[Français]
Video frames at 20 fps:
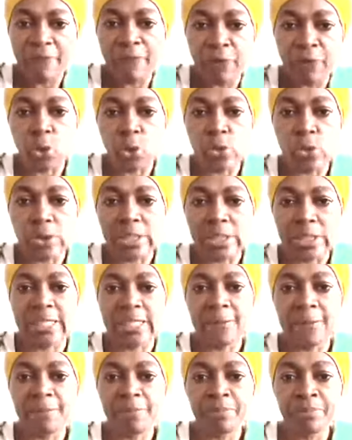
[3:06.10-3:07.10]
photo
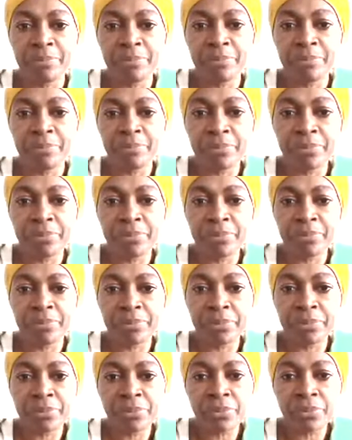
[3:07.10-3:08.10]
aussi.
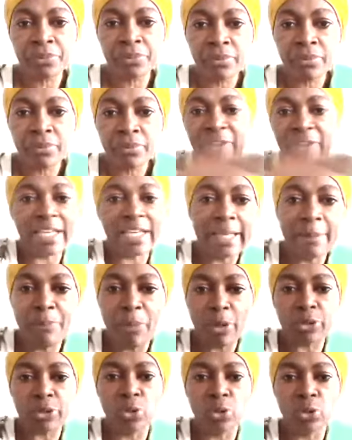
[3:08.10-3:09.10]
Et, la,
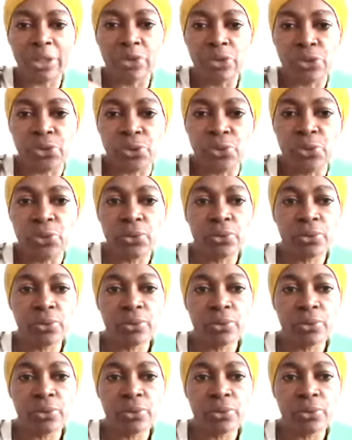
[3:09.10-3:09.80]
n'importe quoi dessus.